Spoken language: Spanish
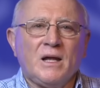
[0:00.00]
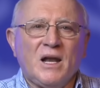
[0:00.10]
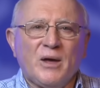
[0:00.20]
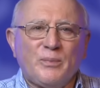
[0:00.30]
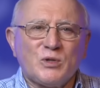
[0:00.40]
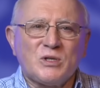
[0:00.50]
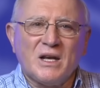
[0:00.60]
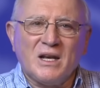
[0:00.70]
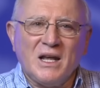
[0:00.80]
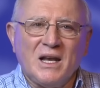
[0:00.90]
La esposa
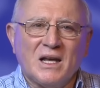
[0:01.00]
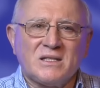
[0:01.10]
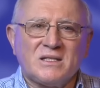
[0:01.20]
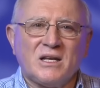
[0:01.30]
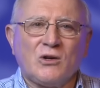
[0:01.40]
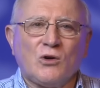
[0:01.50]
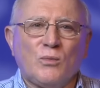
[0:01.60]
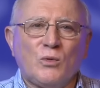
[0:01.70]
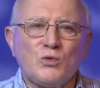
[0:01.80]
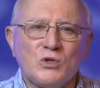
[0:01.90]
anhela ser
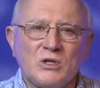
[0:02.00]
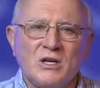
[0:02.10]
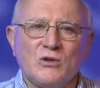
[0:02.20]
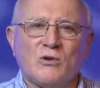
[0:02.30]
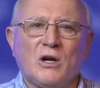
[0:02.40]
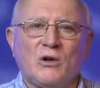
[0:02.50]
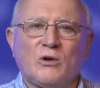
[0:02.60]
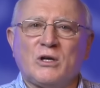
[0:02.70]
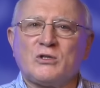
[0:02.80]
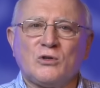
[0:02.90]
como un sello en el
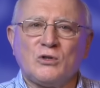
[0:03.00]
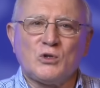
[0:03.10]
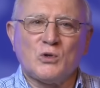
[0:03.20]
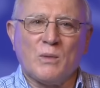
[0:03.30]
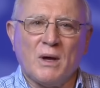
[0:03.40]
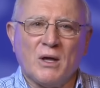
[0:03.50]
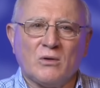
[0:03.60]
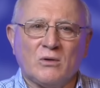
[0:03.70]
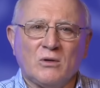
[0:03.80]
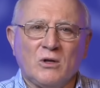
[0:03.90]
corazón de su
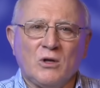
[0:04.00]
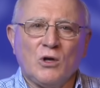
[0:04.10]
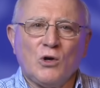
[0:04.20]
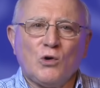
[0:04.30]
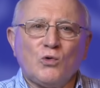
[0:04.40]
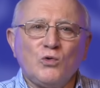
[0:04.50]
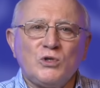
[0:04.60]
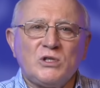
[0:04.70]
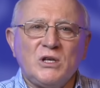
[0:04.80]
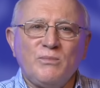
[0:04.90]
amado, un
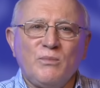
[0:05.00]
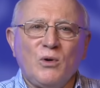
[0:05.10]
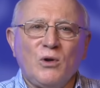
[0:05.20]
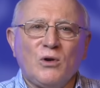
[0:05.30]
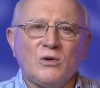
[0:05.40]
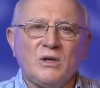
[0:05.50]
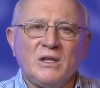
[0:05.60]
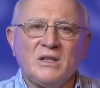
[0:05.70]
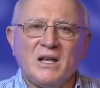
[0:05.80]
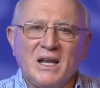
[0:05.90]
símbolo
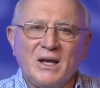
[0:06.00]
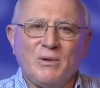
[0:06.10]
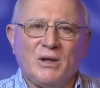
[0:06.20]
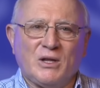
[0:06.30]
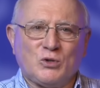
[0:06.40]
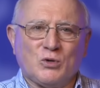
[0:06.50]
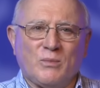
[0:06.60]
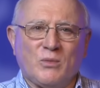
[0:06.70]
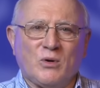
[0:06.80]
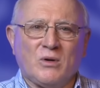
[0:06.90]
indeleble de su
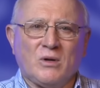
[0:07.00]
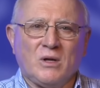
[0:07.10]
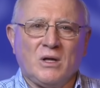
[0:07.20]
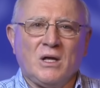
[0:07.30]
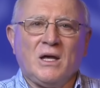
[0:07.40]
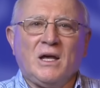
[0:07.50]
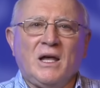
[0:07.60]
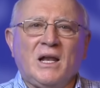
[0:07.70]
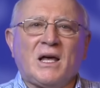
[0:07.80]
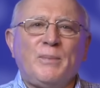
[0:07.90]
amor.
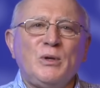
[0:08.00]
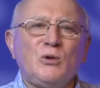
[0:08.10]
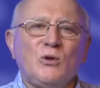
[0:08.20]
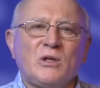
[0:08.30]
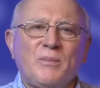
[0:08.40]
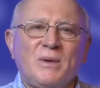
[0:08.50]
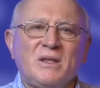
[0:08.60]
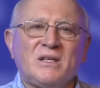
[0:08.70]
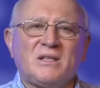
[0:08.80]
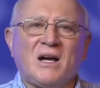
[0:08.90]
El capítulo
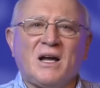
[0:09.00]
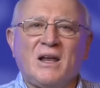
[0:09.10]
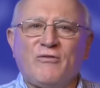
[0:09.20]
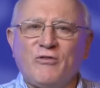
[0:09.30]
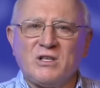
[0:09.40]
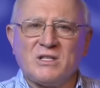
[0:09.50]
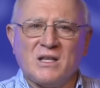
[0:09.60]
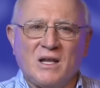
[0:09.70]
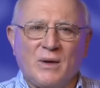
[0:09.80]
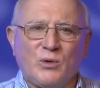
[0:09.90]
también destaca la fuerza
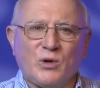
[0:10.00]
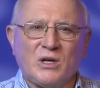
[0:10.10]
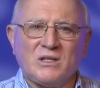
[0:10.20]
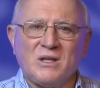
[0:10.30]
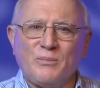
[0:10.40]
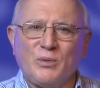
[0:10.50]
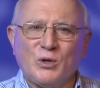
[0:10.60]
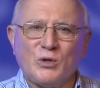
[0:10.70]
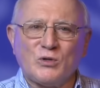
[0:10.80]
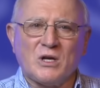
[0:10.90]
del amor que es tan
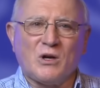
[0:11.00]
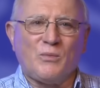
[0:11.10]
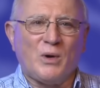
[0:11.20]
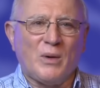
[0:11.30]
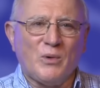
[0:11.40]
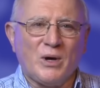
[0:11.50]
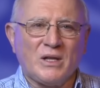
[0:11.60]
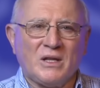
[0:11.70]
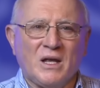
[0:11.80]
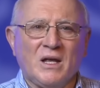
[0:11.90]
poderosa como la
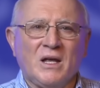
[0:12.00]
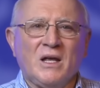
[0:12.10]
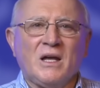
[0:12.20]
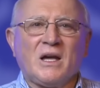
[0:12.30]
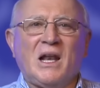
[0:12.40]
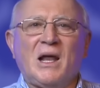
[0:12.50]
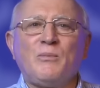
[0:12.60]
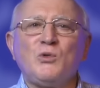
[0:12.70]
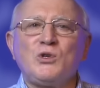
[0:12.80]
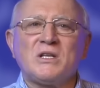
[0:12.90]
muerte que las
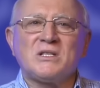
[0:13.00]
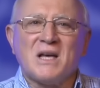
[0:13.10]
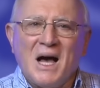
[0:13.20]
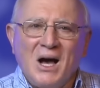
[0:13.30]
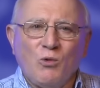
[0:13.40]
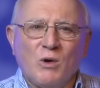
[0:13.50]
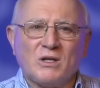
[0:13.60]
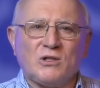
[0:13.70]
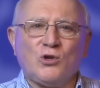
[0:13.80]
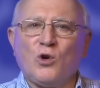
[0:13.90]
muchas
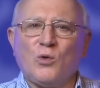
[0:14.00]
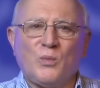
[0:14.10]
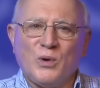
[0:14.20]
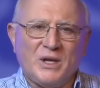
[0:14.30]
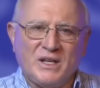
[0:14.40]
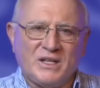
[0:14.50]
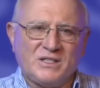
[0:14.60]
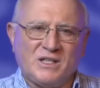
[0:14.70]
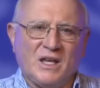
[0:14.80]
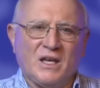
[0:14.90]
aguas no lo pueden
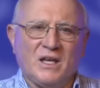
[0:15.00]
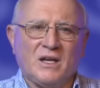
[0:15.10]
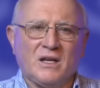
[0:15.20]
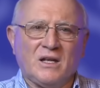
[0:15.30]
extinguir.